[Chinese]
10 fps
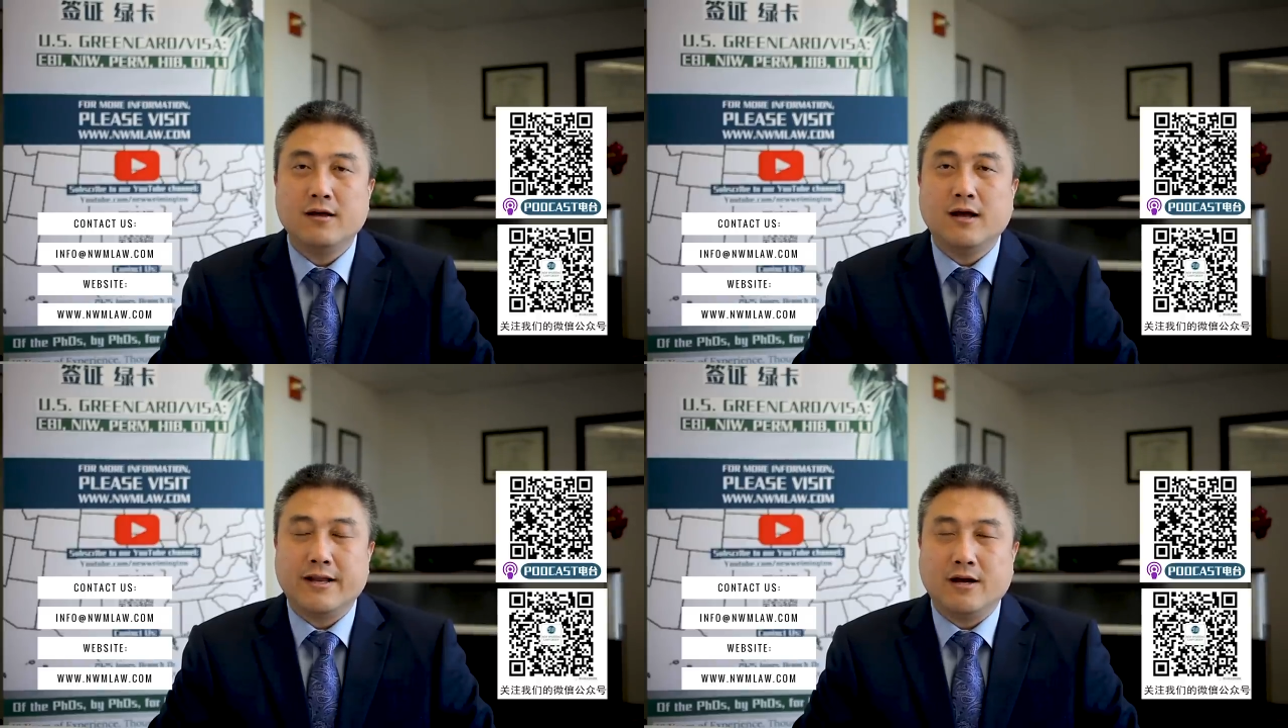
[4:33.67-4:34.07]

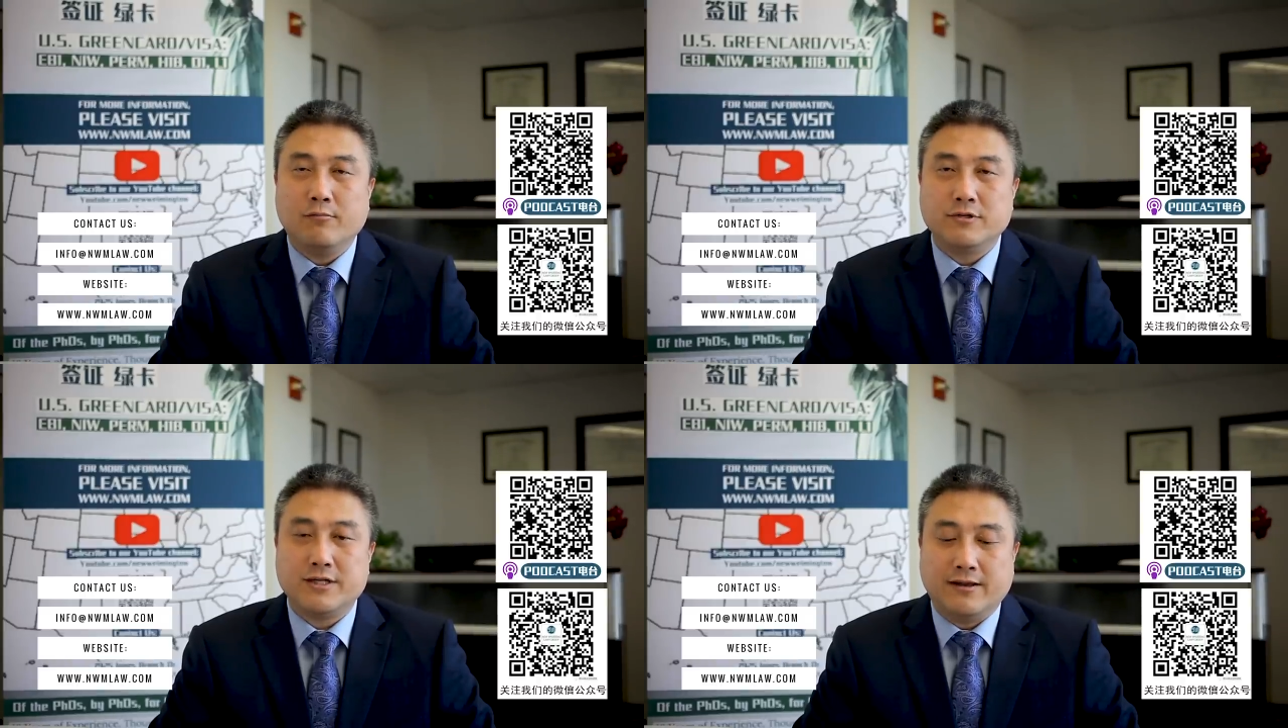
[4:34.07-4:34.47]
按照
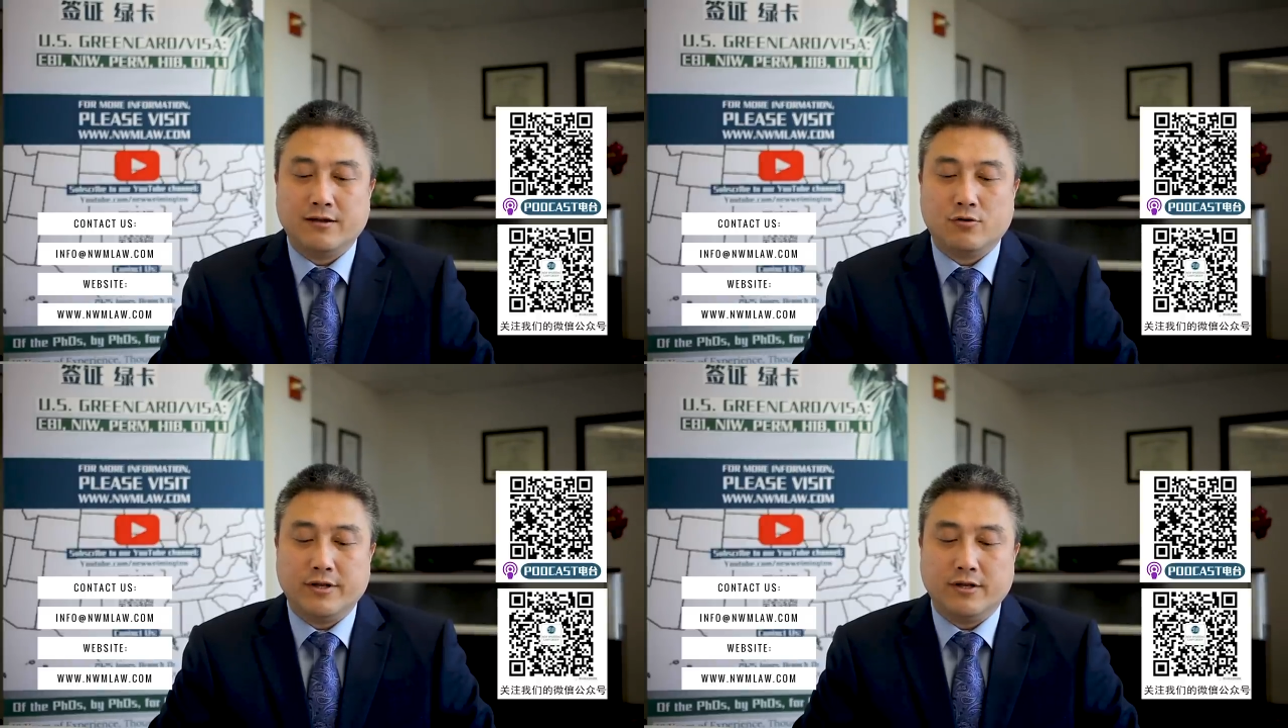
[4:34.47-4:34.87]
目前
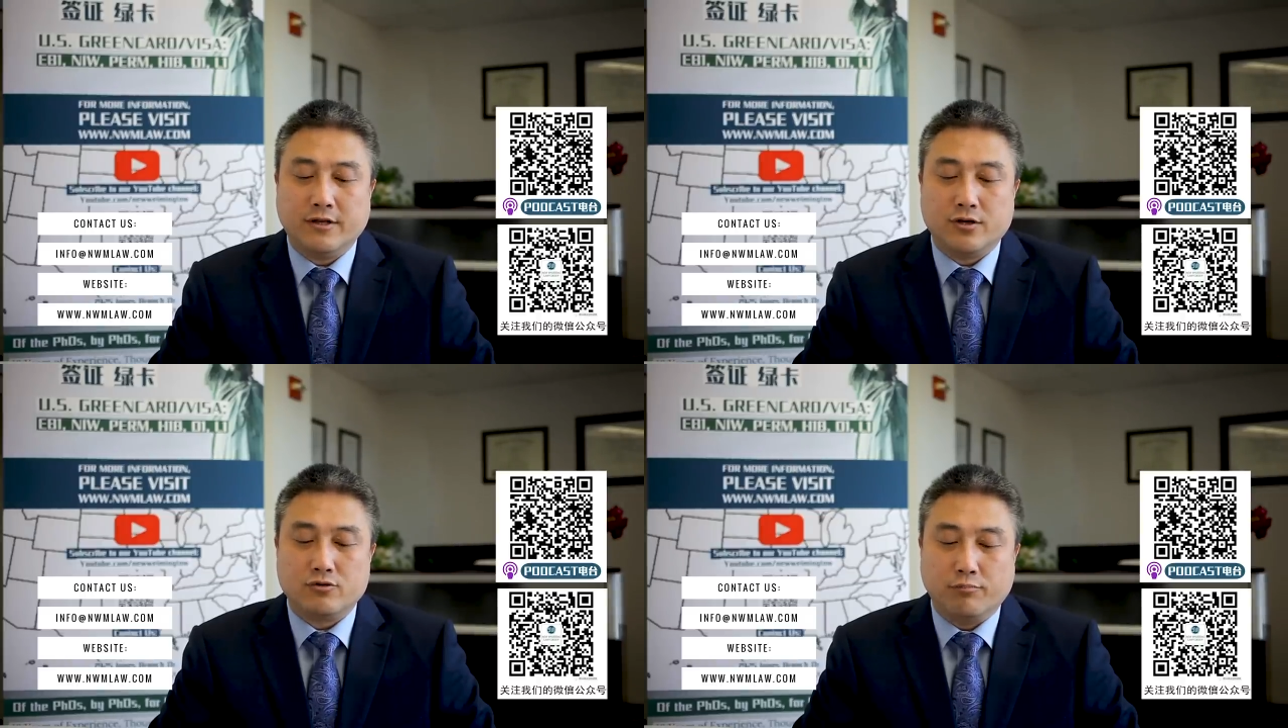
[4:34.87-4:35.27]
的规定
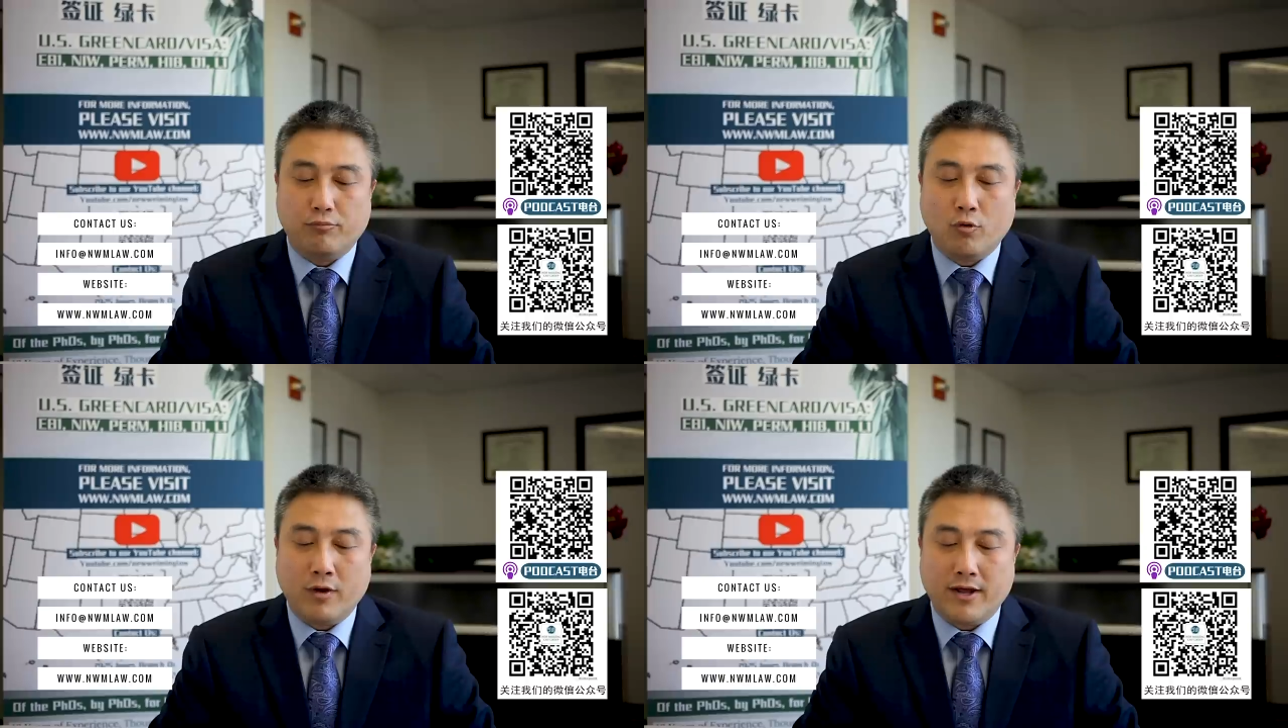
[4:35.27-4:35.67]
呢，说
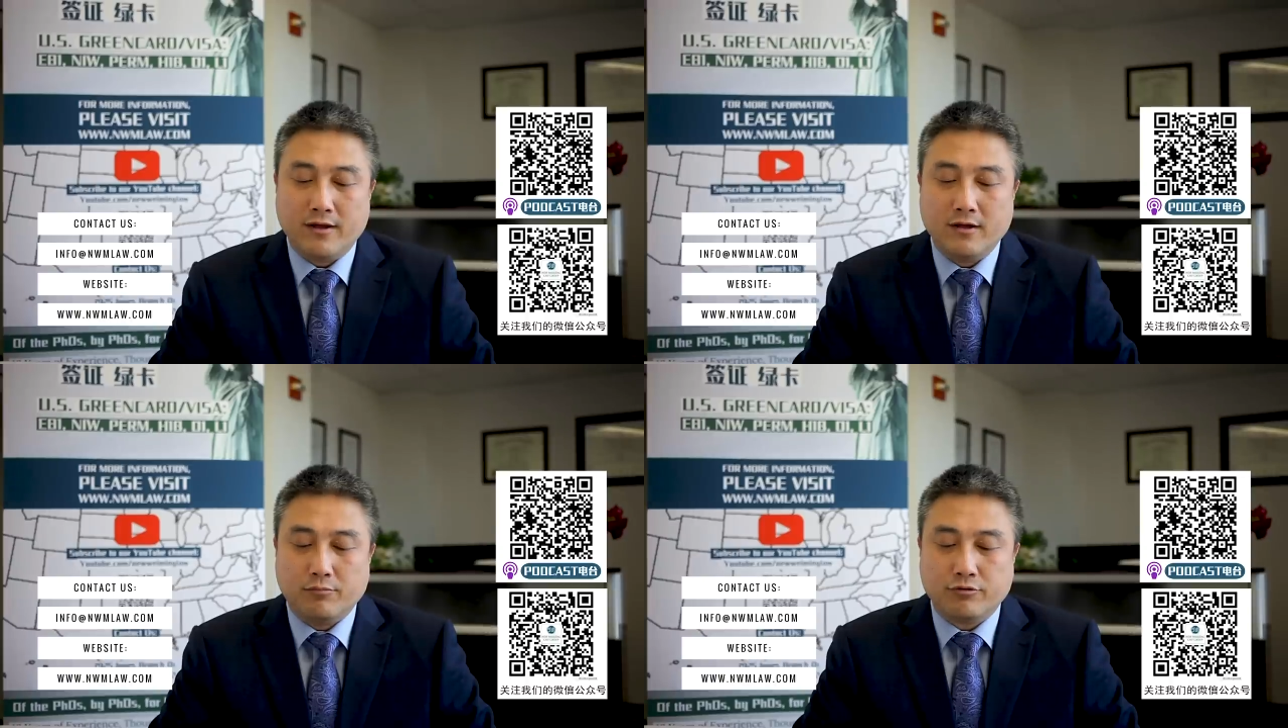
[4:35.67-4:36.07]
不会，
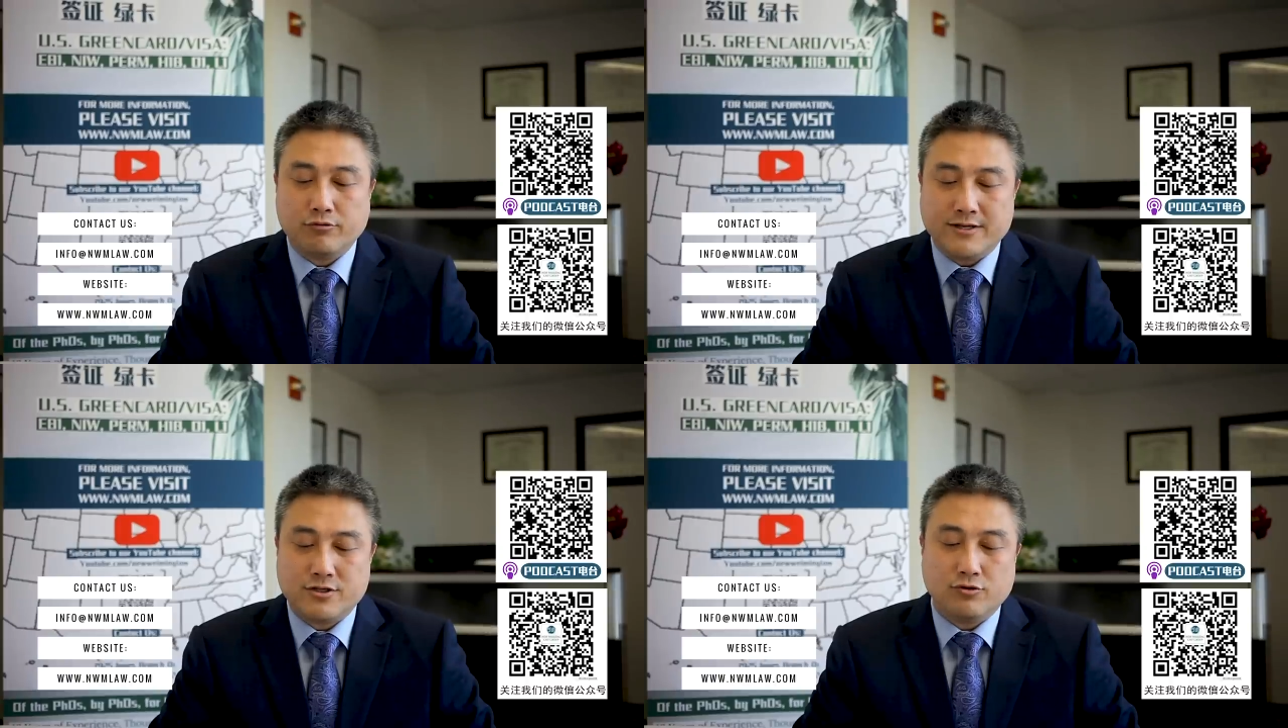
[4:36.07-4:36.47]
不
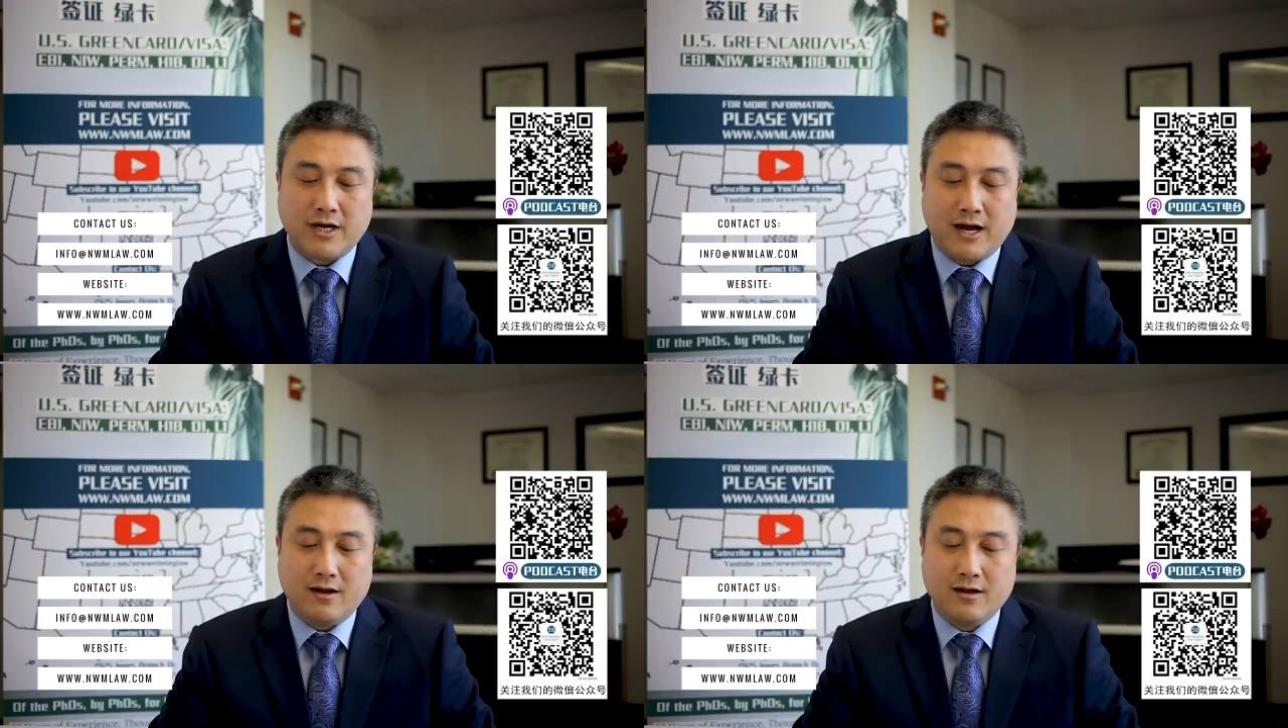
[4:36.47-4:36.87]
算旧
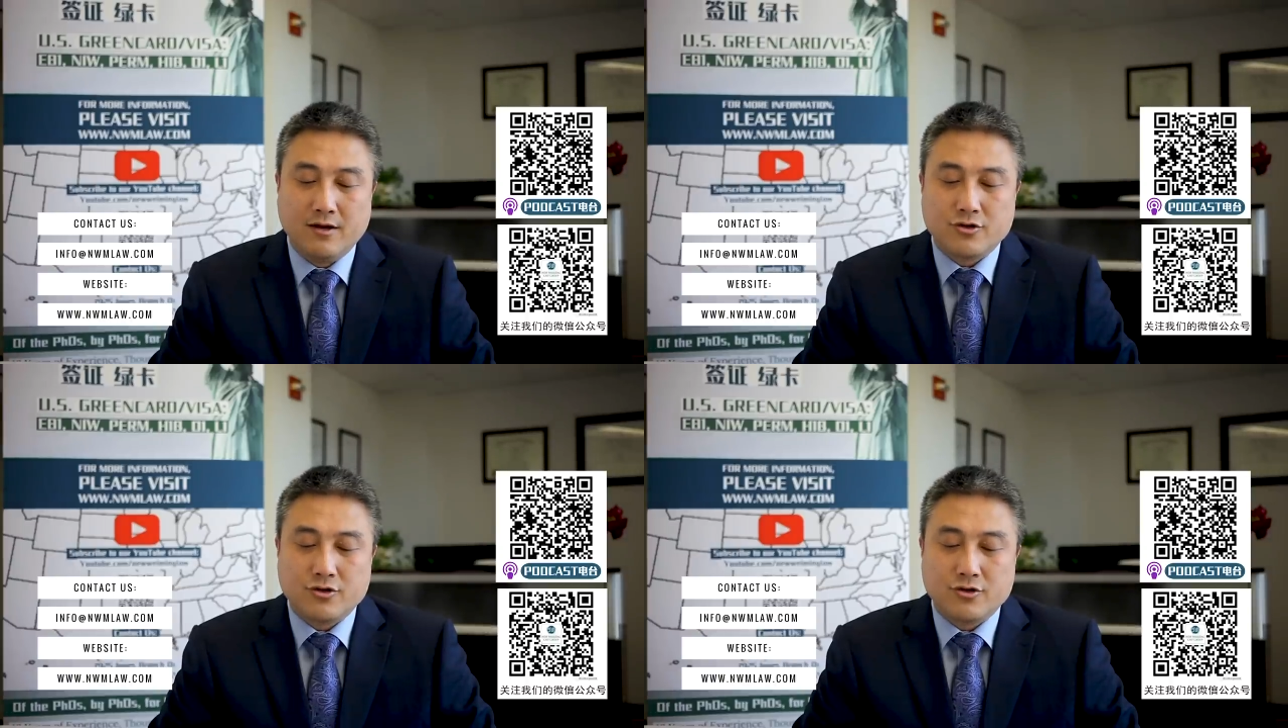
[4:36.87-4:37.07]
账，